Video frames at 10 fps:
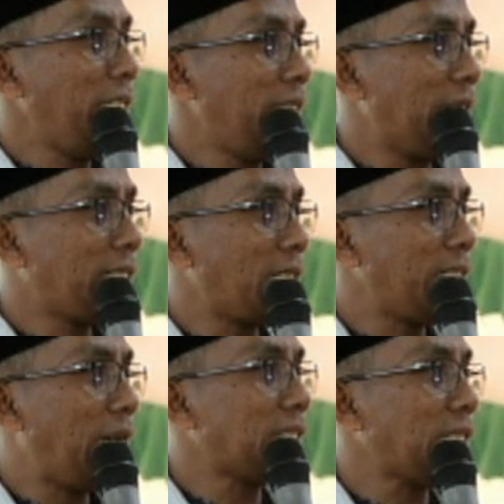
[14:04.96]
mani
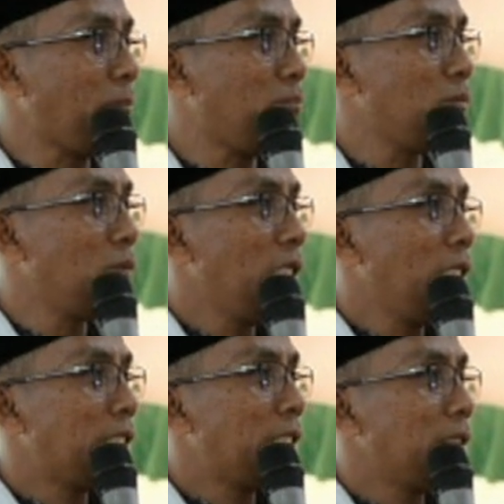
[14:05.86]
datang ni asap
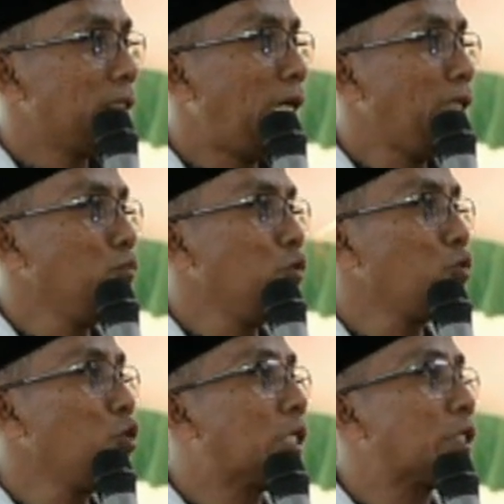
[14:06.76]
dari
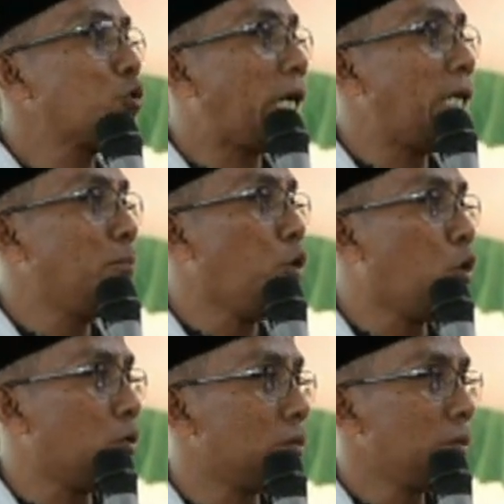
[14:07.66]
Munggu ke Sungai
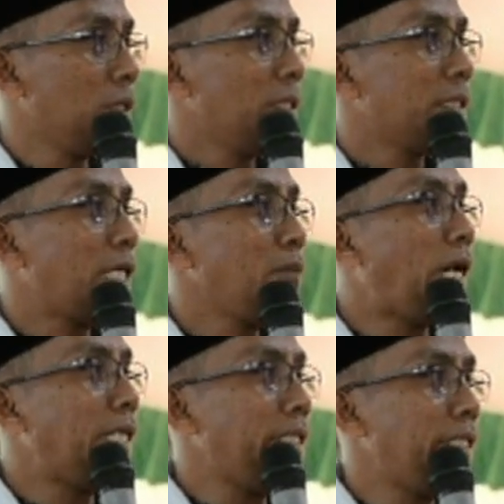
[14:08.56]
Lebung dari
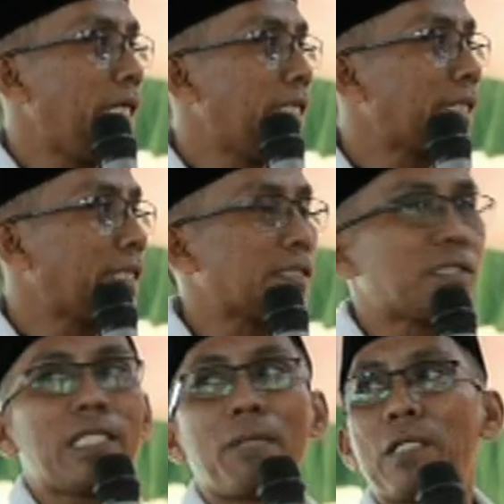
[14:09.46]
mani yang datang
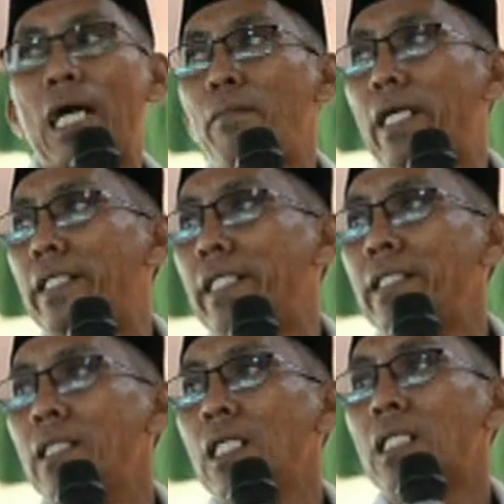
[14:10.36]
sedap Kak
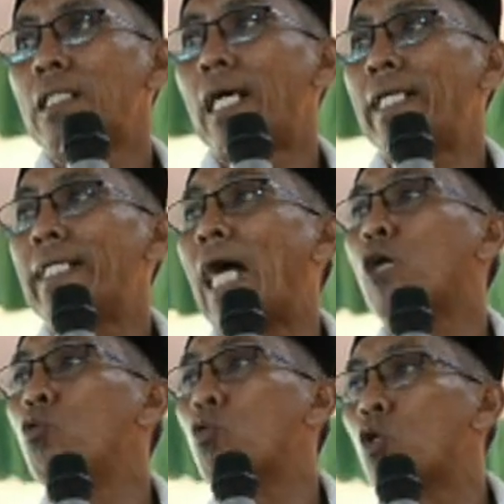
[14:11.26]
Beni dari
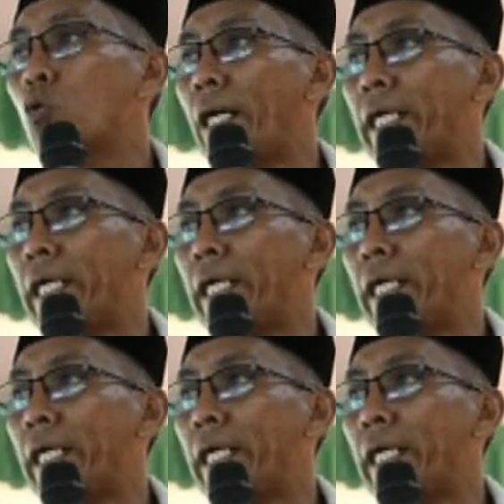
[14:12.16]
dagu ke